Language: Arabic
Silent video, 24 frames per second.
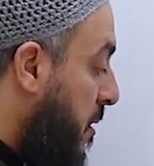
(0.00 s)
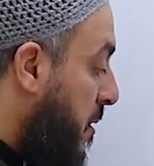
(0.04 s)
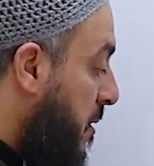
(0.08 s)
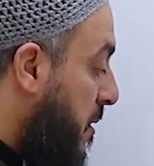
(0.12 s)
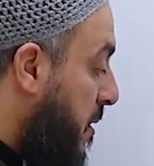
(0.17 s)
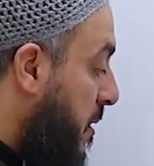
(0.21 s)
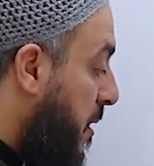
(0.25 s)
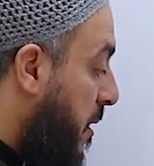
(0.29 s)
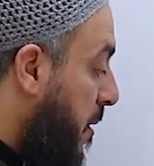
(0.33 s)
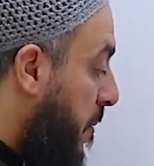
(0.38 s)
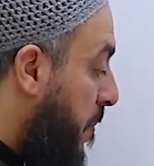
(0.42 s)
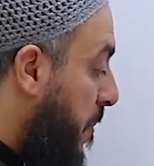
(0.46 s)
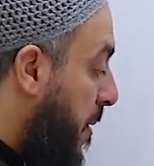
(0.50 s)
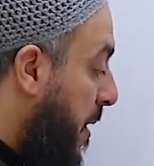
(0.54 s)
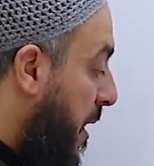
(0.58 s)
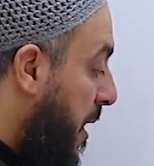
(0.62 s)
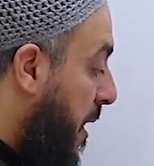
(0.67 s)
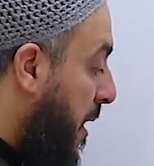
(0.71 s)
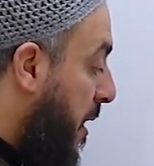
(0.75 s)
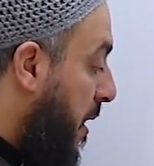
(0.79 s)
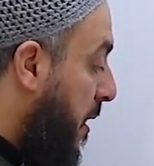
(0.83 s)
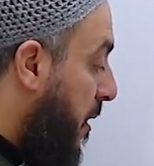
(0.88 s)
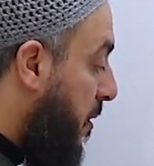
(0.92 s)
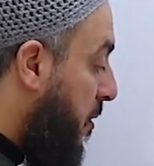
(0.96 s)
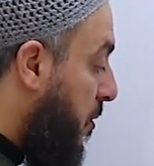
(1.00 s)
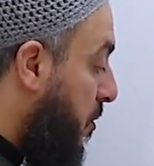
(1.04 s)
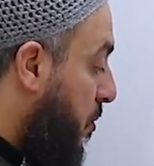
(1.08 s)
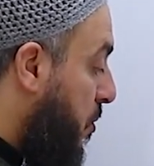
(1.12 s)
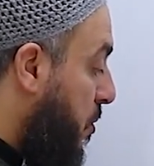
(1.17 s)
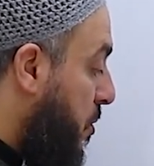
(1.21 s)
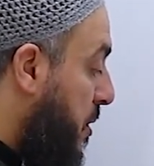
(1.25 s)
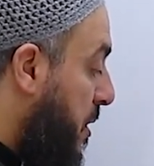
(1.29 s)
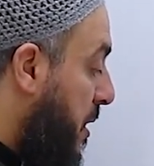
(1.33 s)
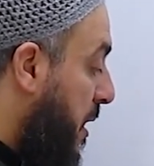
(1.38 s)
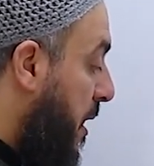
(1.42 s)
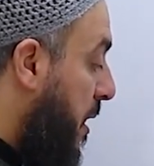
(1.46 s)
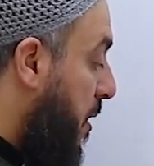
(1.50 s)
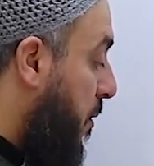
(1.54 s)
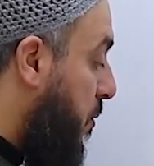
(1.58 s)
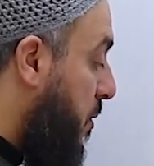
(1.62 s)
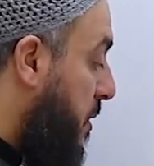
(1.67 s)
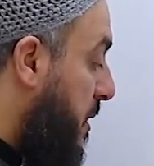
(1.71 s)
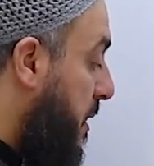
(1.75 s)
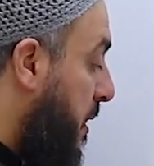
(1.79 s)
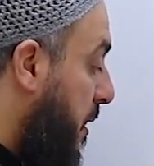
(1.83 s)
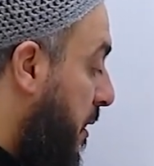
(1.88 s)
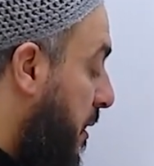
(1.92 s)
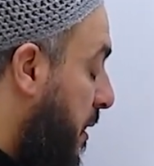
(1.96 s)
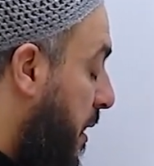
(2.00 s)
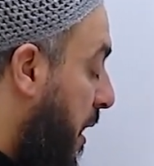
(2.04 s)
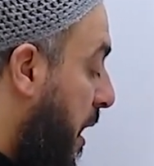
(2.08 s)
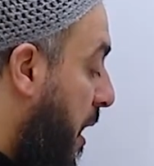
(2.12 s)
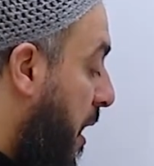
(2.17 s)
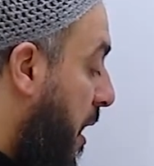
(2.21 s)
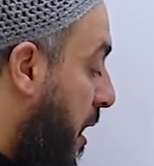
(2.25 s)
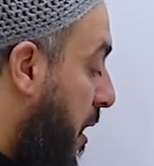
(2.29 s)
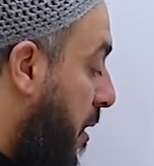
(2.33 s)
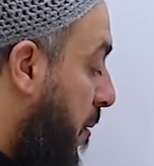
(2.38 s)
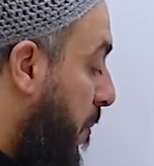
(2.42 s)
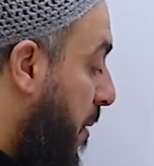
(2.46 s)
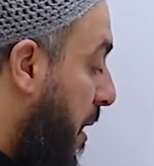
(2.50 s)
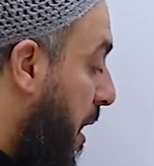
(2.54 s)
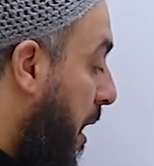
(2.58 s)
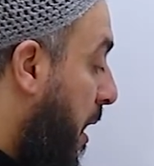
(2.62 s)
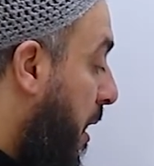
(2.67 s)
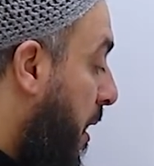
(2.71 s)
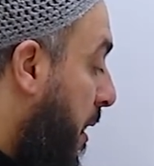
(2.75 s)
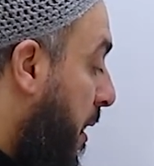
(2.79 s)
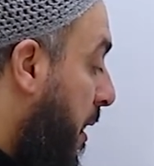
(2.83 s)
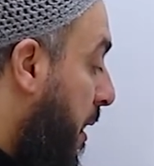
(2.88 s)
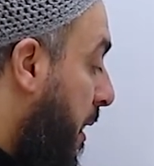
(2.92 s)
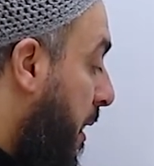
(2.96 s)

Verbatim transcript: تصير باء تساوي 6 على 4